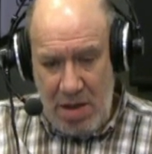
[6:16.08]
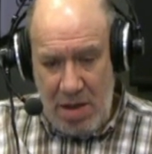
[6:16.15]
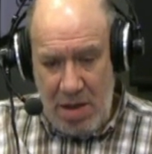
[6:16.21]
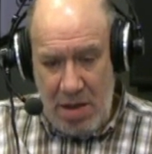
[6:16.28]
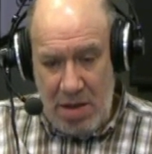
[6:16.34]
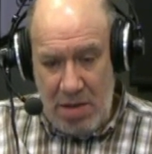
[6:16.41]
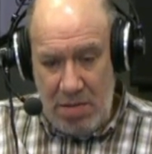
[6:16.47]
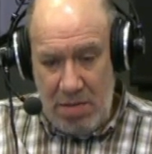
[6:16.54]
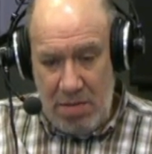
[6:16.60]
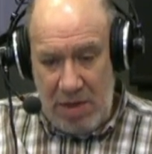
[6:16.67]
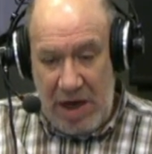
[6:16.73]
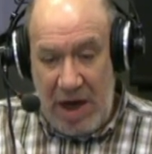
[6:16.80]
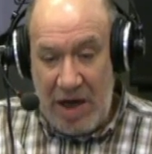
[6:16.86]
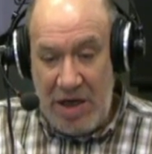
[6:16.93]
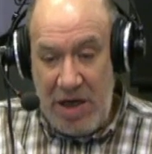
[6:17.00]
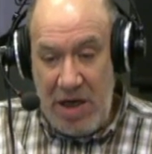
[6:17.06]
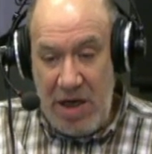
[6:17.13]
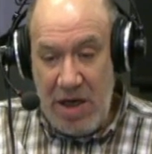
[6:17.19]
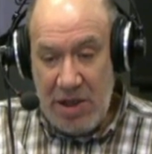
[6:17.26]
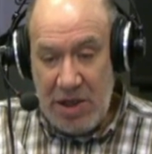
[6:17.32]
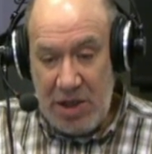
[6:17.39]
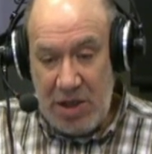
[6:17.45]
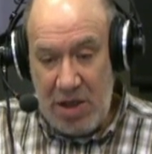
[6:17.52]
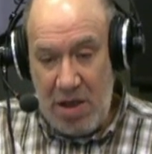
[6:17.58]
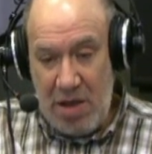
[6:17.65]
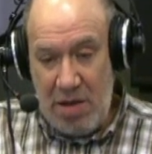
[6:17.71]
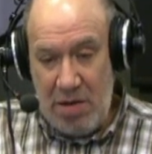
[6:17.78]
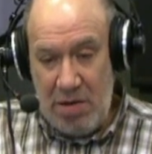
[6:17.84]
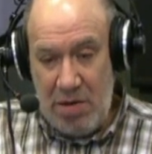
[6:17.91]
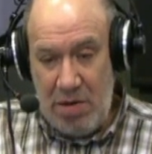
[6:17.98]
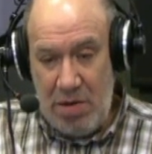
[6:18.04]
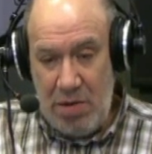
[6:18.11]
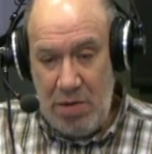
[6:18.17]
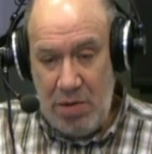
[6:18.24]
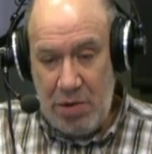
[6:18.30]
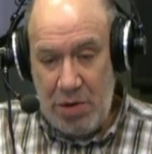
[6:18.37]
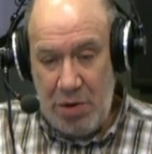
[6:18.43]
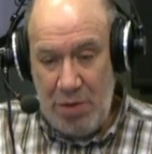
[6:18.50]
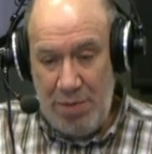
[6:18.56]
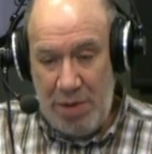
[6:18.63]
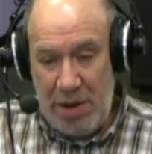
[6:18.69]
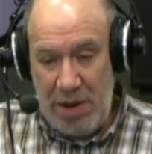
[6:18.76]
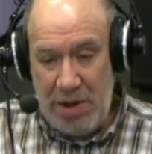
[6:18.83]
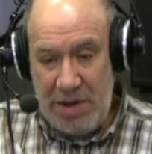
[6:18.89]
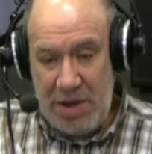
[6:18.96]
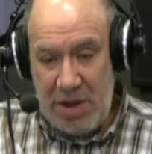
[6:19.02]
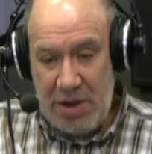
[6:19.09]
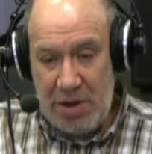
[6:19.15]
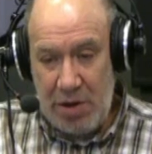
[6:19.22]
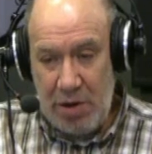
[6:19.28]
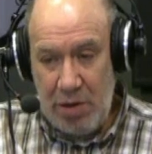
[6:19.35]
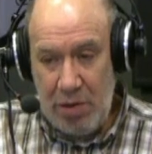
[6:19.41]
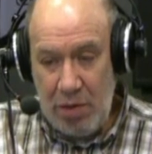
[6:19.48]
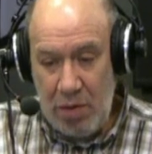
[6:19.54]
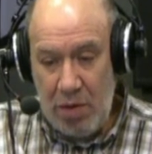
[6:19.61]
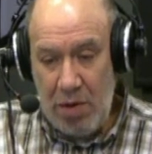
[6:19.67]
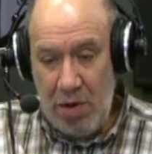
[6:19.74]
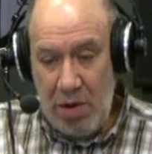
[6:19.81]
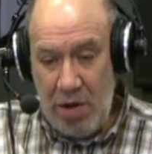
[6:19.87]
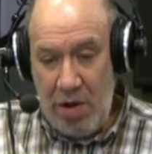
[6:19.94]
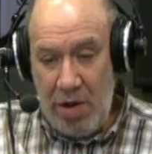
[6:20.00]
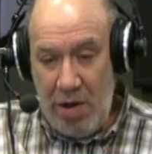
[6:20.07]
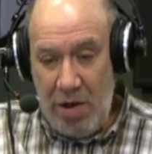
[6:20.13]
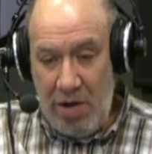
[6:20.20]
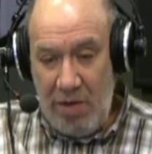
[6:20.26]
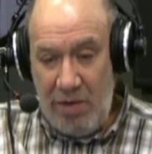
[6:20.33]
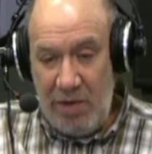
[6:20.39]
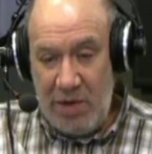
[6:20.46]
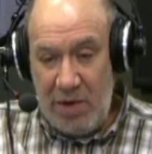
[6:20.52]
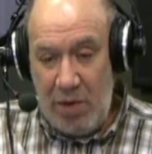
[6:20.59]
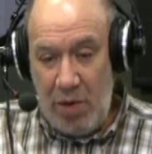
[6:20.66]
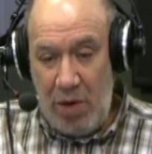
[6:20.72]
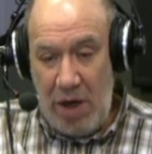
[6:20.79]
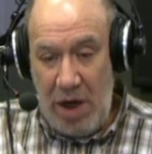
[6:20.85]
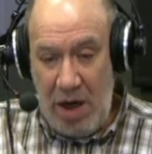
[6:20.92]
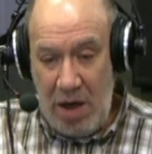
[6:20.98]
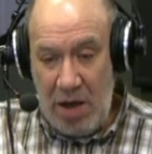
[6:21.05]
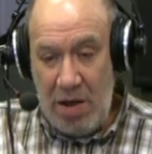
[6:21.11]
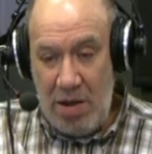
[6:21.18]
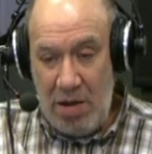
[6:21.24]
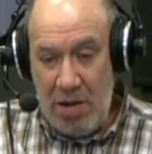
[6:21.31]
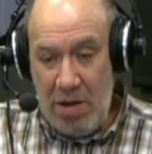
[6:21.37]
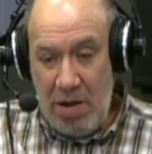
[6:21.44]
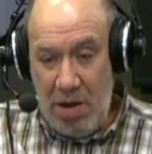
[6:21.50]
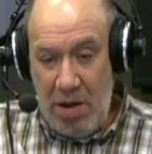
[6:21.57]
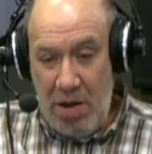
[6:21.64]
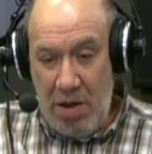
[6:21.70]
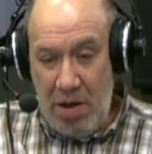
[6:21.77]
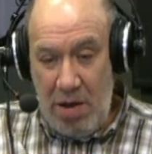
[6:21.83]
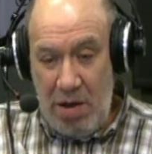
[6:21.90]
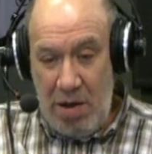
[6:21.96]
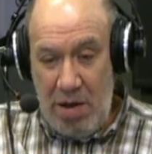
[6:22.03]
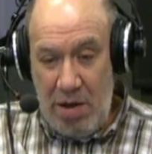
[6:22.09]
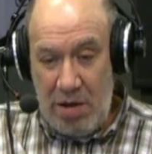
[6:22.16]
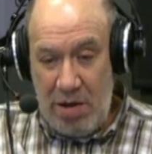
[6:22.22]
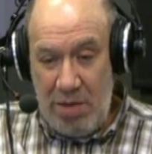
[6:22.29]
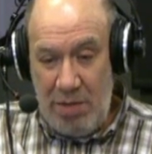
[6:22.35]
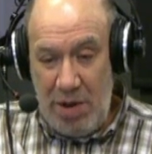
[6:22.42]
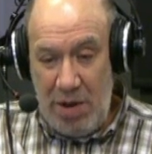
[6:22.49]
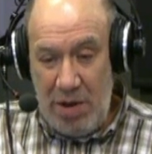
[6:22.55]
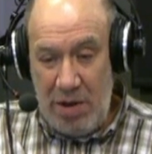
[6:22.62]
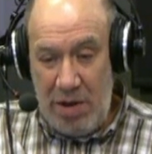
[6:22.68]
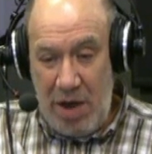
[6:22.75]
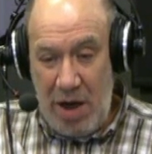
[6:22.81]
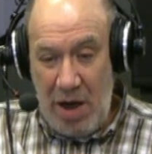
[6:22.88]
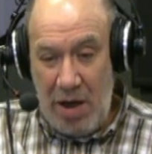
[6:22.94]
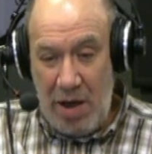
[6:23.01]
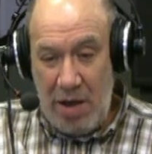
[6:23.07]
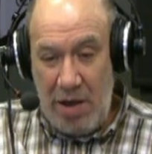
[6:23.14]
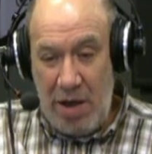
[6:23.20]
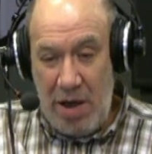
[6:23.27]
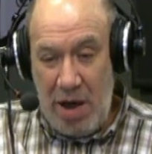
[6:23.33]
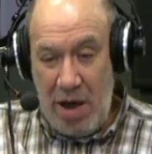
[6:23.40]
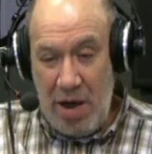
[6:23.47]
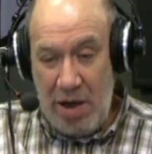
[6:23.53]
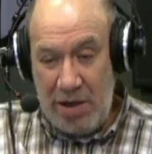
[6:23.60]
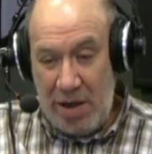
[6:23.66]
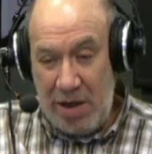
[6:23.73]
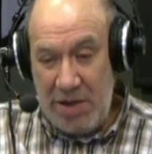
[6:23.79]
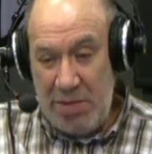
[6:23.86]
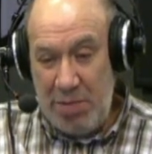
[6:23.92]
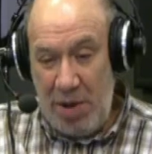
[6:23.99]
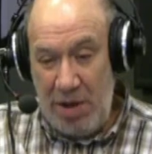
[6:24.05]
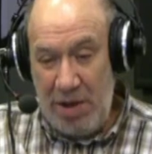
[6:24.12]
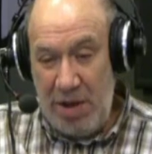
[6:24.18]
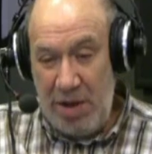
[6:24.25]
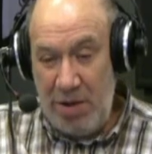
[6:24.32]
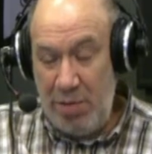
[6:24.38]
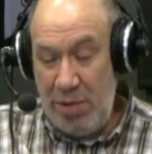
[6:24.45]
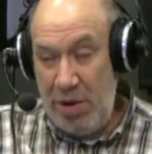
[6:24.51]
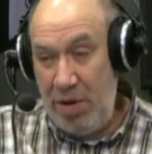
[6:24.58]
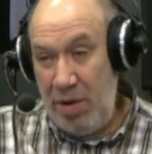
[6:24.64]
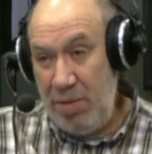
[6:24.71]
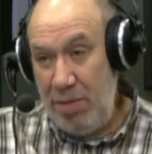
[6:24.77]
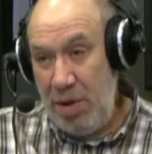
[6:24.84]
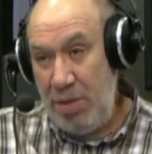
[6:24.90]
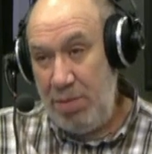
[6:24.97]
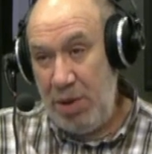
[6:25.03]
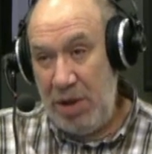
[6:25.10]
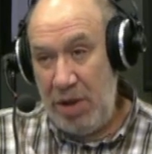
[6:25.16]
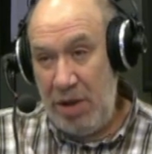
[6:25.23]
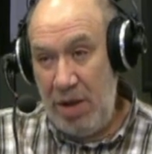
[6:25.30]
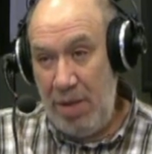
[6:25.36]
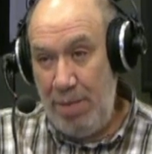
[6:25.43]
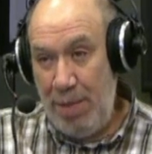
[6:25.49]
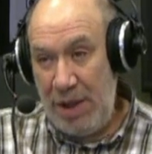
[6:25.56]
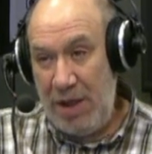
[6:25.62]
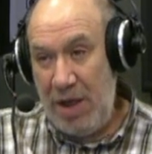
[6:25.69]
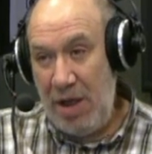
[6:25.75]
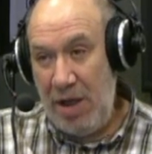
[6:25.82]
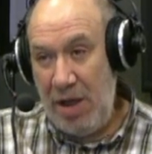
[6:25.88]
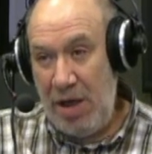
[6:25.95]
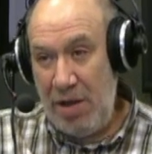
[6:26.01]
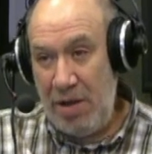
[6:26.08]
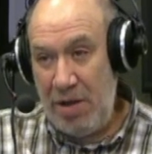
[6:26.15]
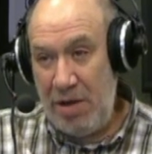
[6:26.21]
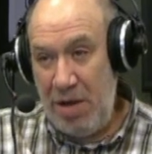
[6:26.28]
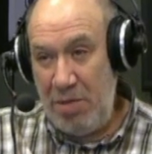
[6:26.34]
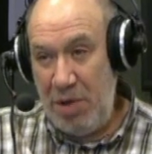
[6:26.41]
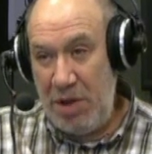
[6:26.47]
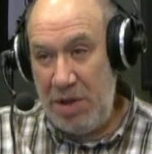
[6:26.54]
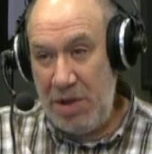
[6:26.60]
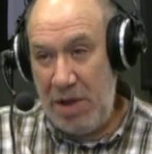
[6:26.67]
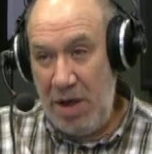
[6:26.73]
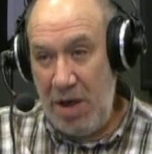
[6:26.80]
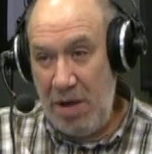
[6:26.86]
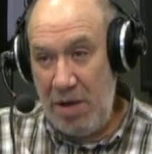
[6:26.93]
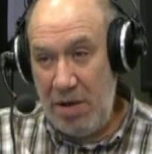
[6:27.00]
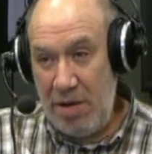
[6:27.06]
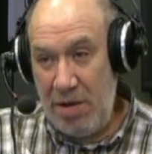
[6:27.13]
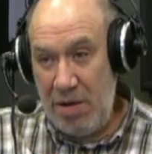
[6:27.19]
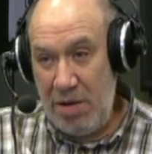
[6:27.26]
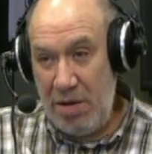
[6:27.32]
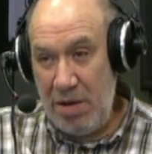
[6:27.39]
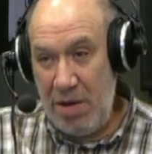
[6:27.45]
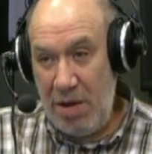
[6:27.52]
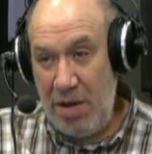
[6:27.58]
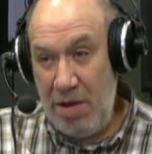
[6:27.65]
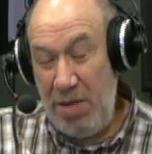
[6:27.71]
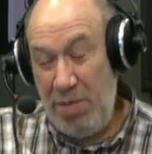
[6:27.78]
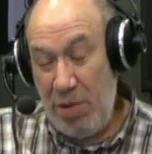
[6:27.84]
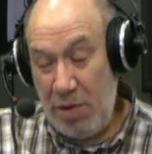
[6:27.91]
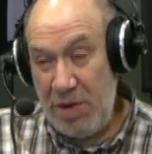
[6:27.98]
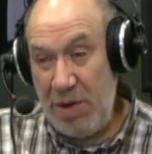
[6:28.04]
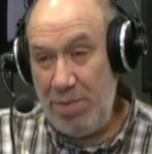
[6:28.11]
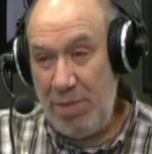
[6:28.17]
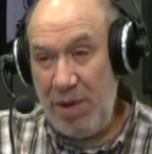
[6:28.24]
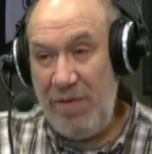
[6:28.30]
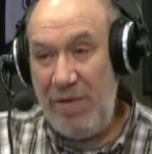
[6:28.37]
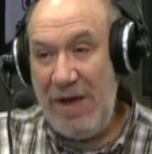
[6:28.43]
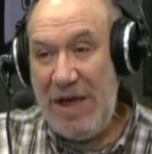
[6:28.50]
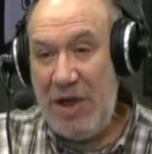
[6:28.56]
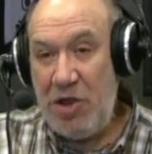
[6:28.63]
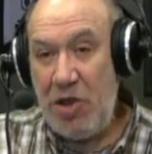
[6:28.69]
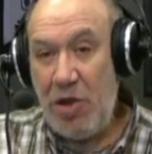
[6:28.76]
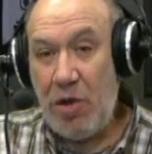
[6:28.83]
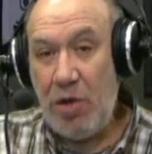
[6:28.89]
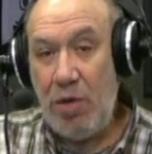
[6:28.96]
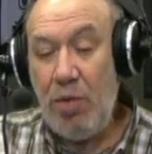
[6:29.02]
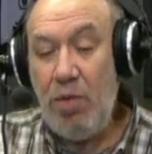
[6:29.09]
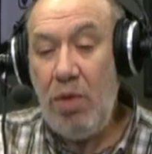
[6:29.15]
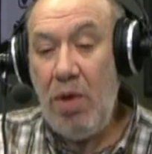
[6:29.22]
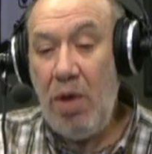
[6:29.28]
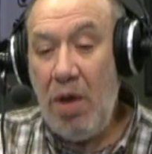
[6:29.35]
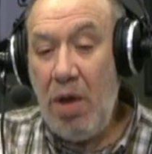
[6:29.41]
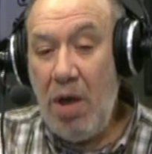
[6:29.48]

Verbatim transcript: А, конечно, то, что произошло в Вискулях, это был не, не акт распада, это был, был патологоанатомический акт. Ага. Они просто подвели черту.